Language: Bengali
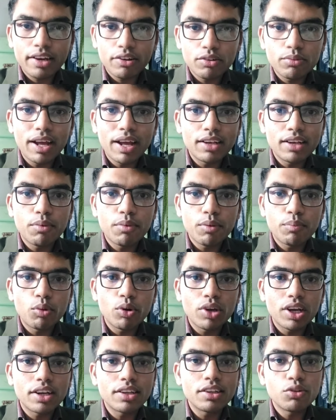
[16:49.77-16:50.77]
এখন ফাইনাল পর
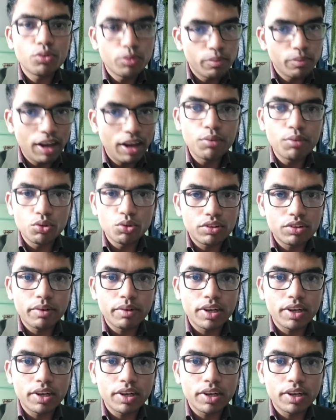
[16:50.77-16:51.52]
পরীক্ষার্থী তুমি ভালো বুঝতে